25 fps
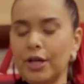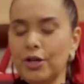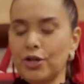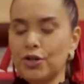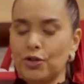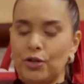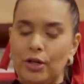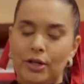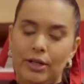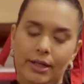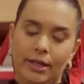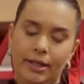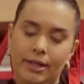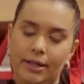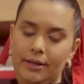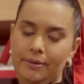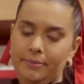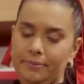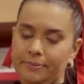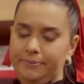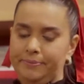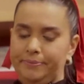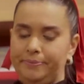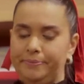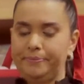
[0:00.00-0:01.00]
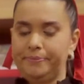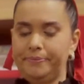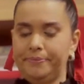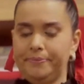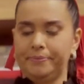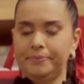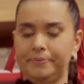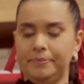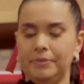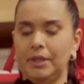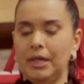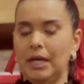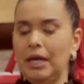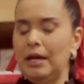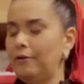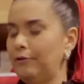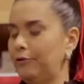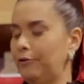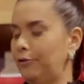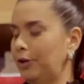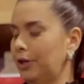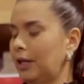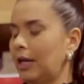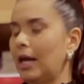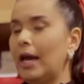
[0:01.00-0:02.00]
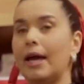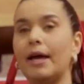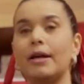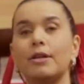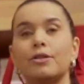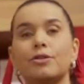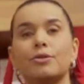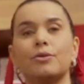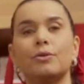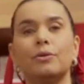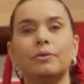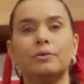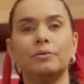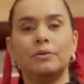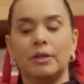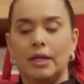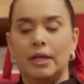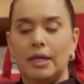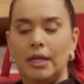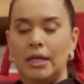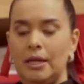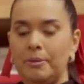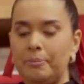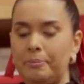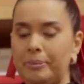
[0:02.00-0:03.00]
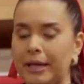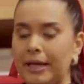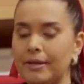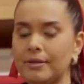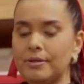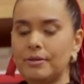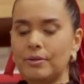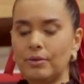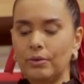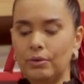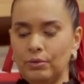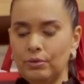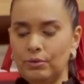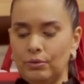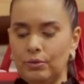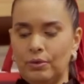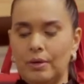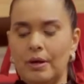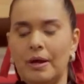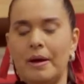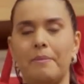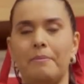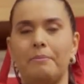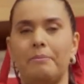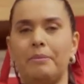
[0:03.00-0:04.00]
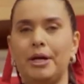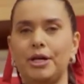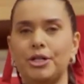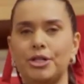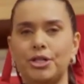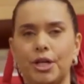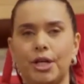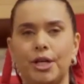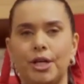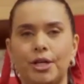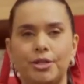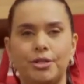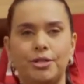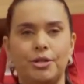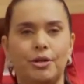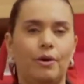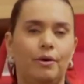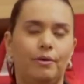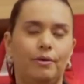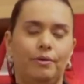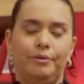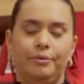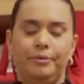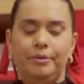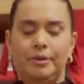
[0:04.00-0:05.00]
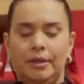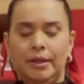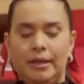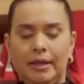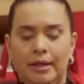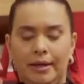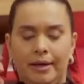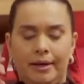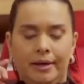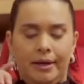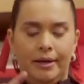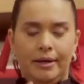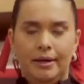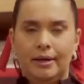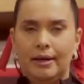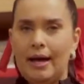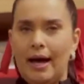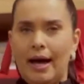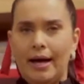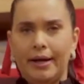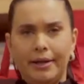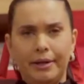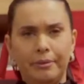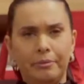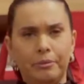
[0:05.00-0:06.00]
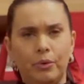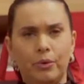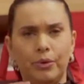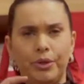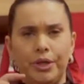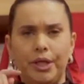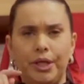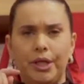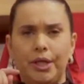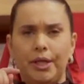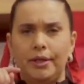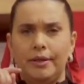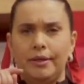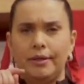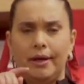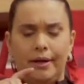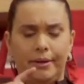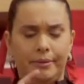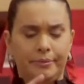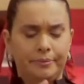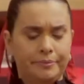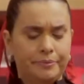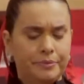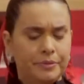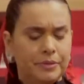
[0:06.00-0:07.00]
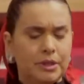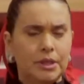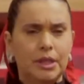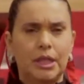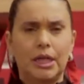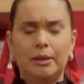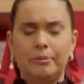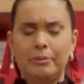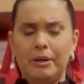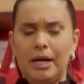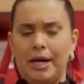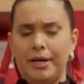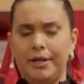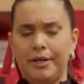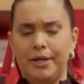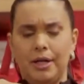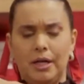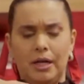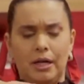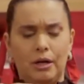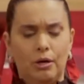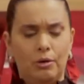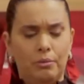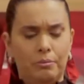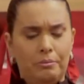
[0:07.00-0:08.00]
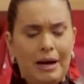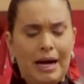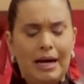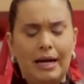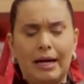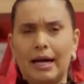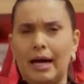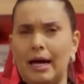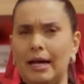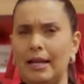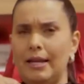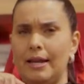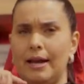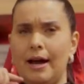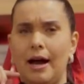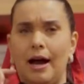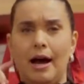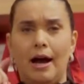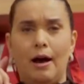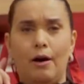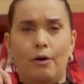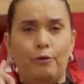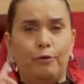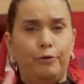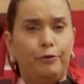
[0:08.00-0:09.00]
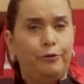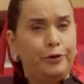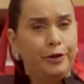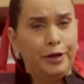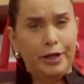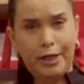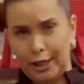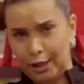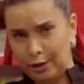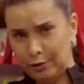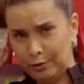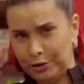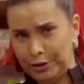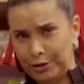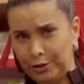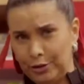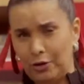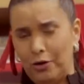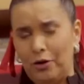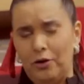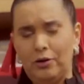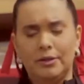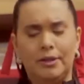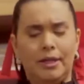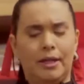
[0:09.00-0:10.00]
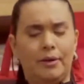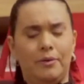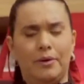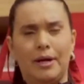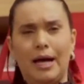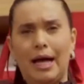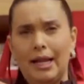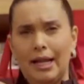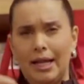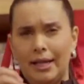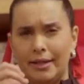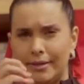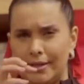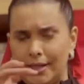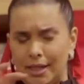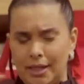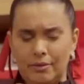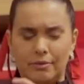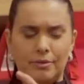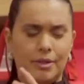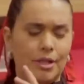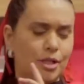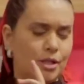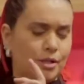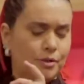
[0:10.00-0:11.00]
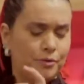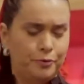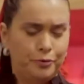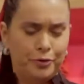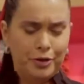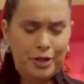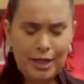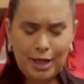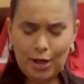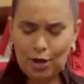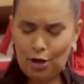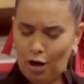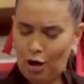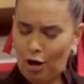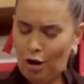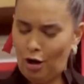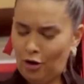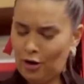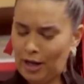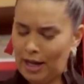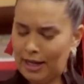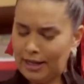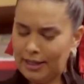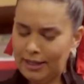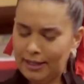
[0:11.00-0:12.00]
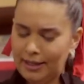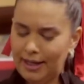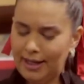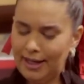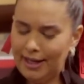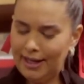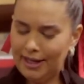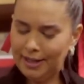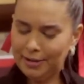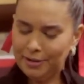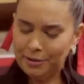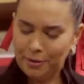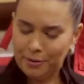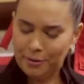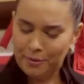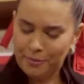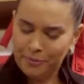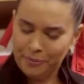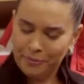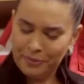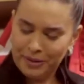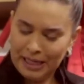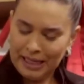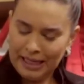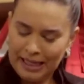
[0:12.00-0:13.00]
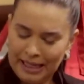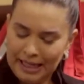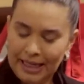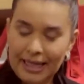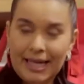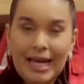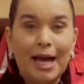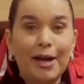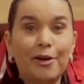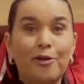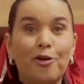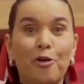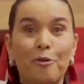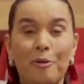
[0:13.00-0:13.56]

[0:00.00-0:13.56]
que eu escolhi foi queijo e presunto. Mas, gente, ó, carne moída, camarão, bacalhau, frango de ontem, o galetinho desfia, coloca aqui dentro. E aí